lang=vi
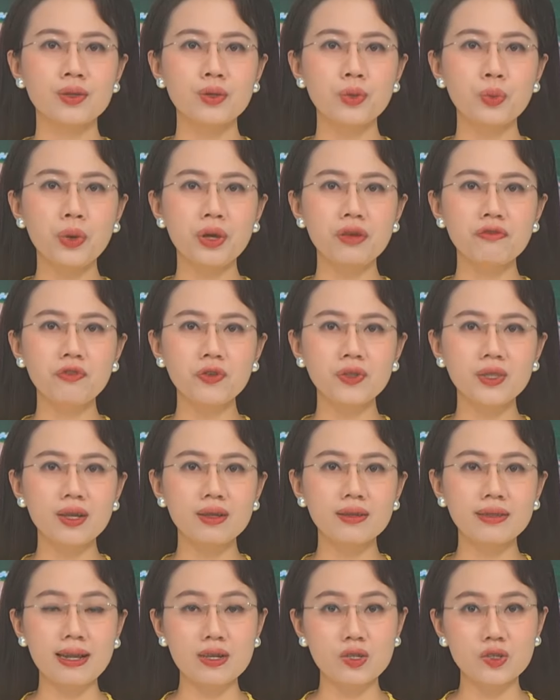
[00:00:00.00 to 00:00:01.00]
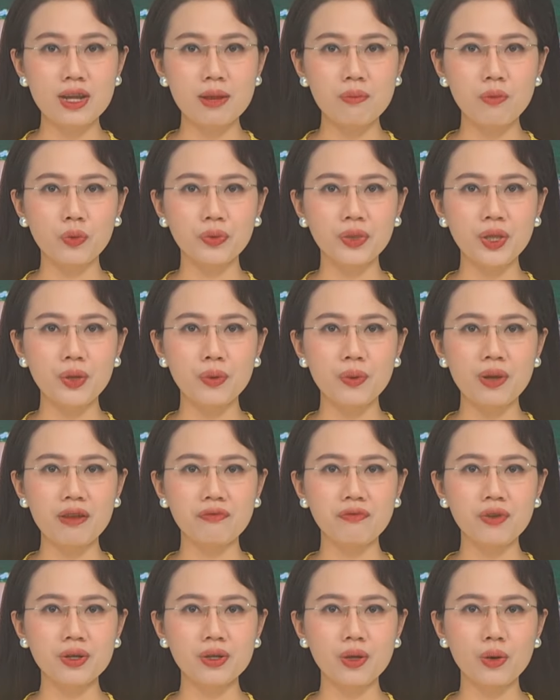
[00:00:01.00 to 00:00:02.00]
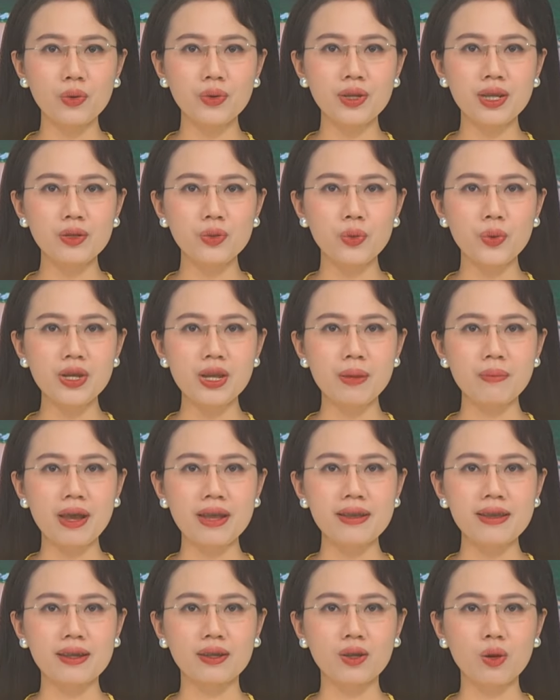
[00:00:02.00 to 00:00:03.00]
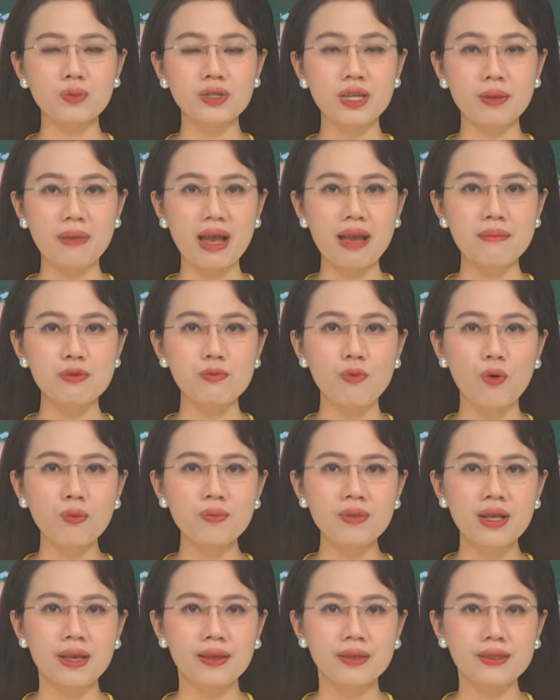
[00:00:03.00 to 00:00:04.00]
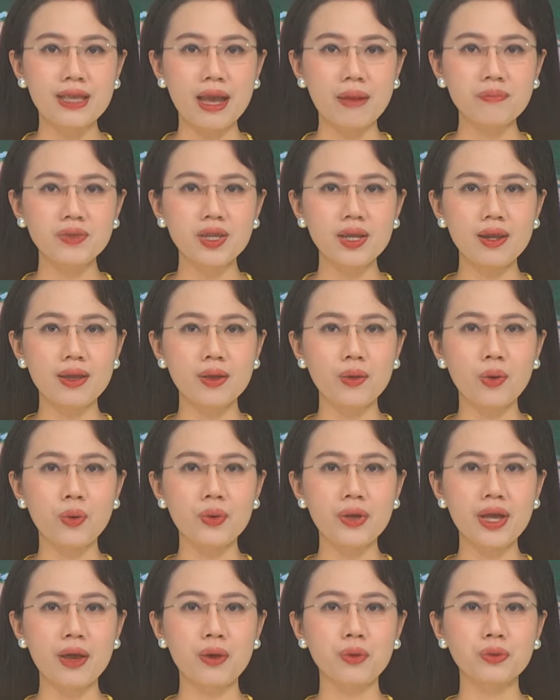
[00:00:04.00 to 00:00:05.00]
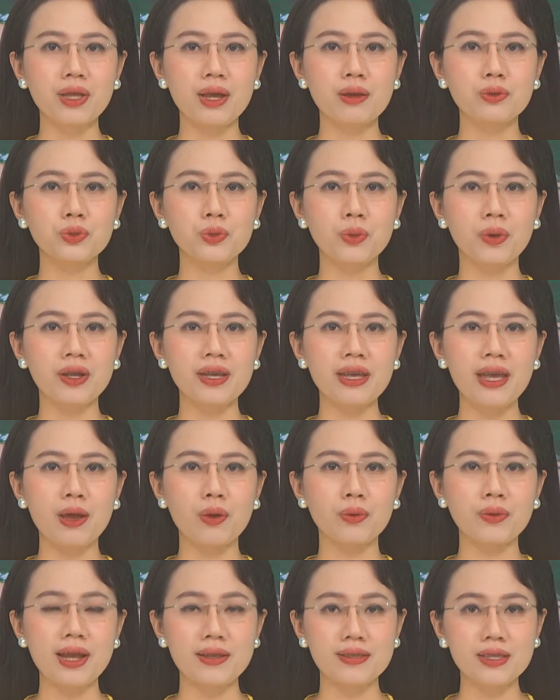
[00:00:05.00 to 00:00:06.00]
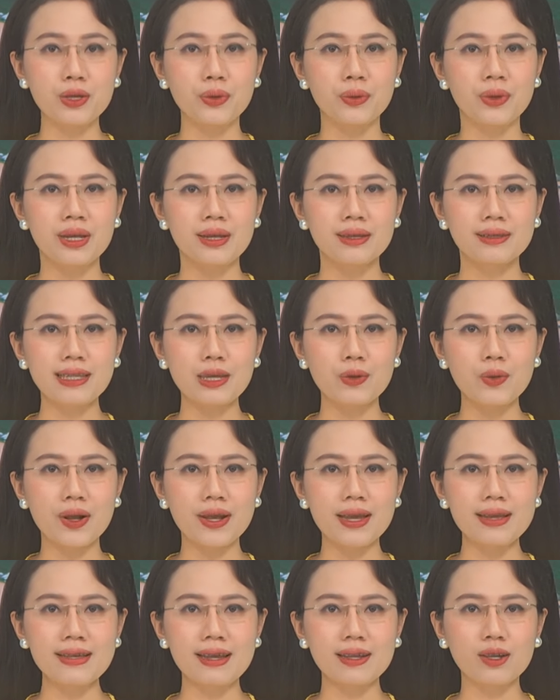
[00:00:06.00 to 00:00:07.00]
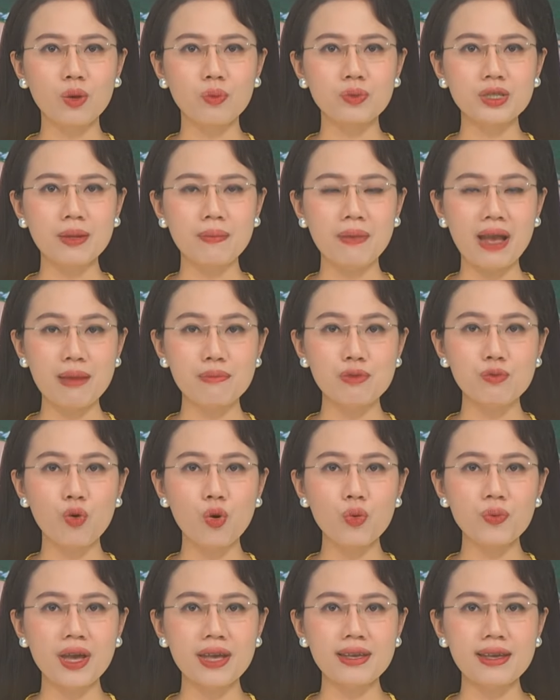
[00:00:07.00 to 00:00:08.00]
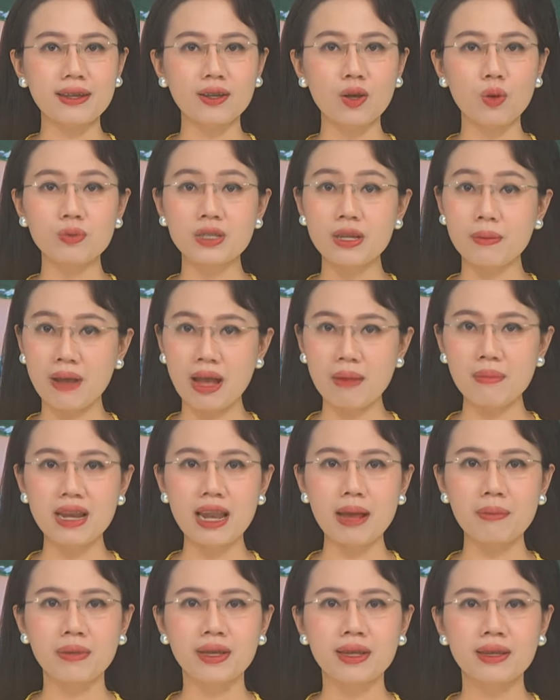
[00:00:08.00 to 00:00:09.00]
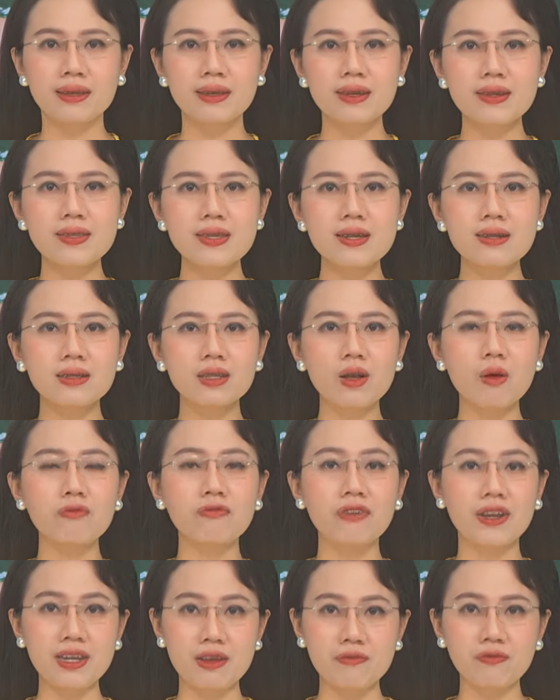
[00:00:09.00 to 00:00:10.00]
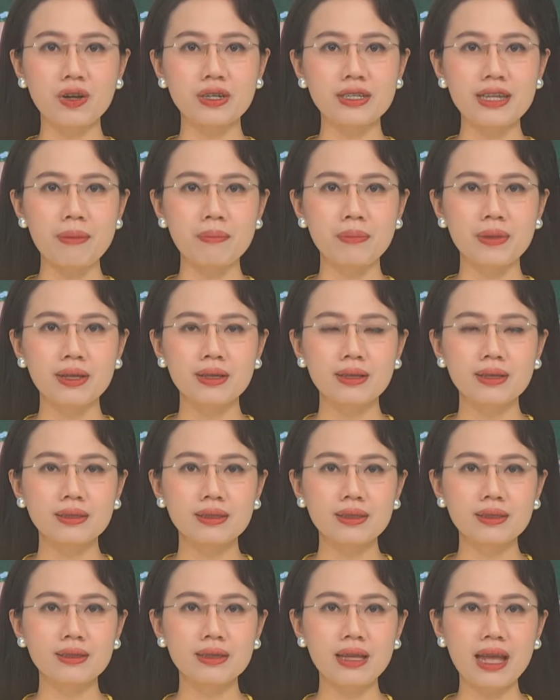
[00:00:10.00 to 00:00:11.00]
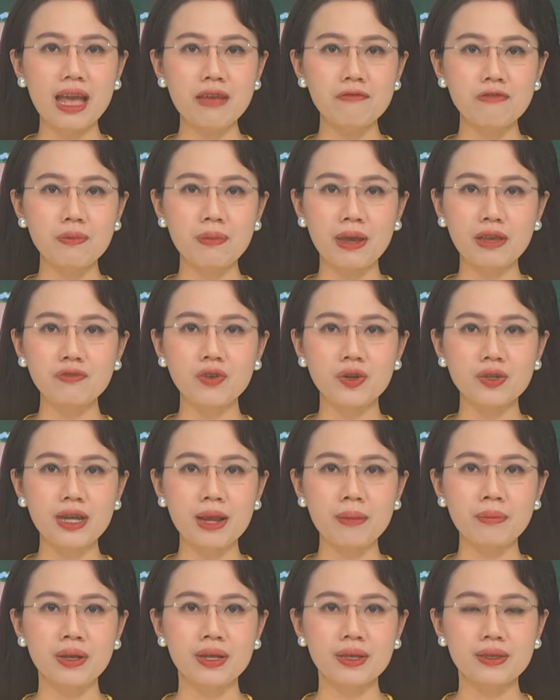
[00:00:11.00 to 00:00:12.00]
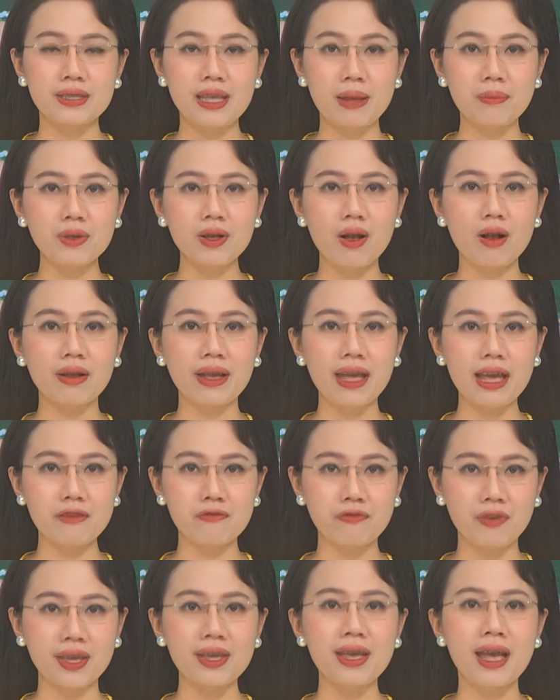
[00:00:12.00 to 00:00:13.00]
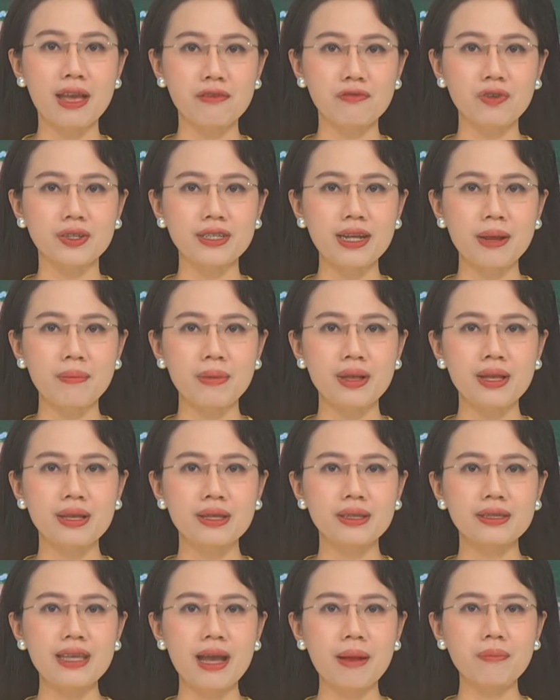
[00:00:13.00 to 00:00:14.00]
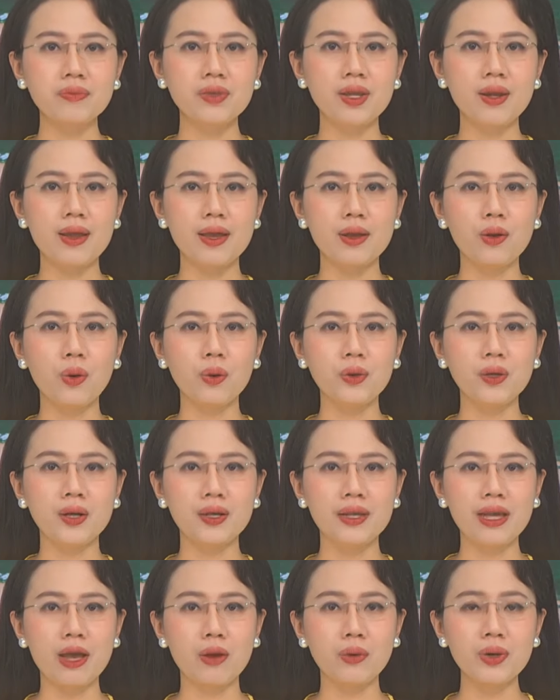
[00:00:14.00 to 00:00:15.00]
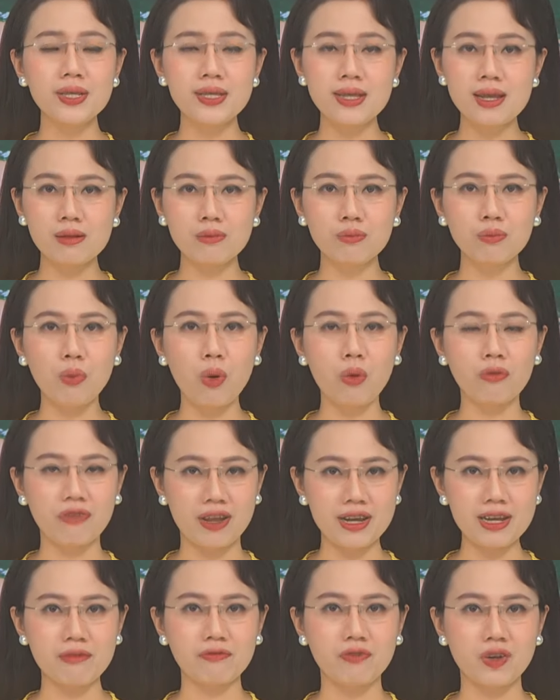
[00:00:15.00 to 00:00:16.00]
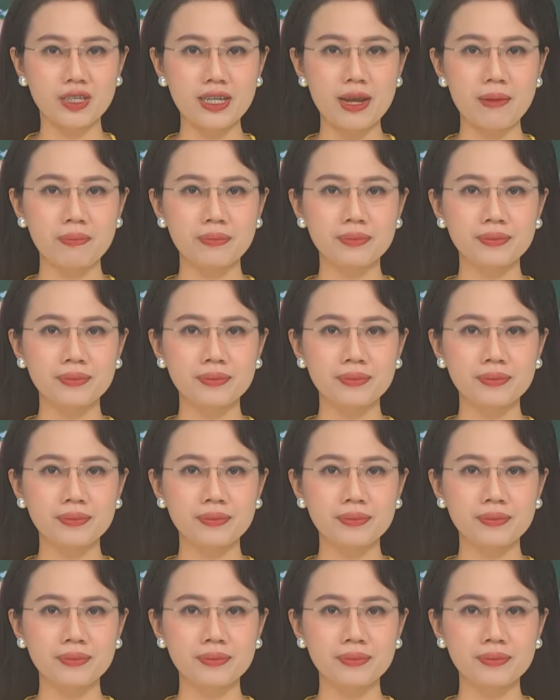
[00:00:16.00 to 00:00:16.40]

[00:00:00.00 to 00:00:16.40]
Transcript: Quyện Phú Tân đặt ra mục tiêu là phân đấu đến cuối năm 2024 giảm tỷ lệ hộ nghèo theo chuẩn nghèo đa chiều giai đoạn 2021-2025 ít nhất 0,5%, từ 2,7% giảm còn 2,2%, giảm tỷ lệ hộ cận nghèo ít nhất 1,5%.